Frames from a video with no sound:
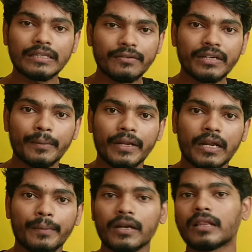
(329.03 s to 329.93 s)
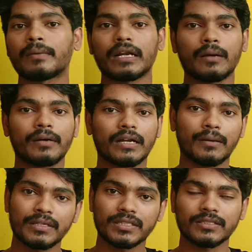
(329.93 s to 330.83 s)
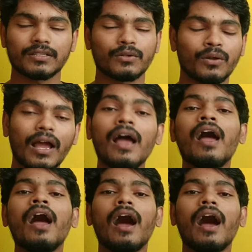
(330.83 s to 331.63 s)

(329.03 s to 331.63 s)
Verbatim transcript: இந்த வீடியோ எப்படி இருக்கு அப்படின்றத மறக்காம கமெண்ட் செக்ஷனில் சொல்லுங்கள்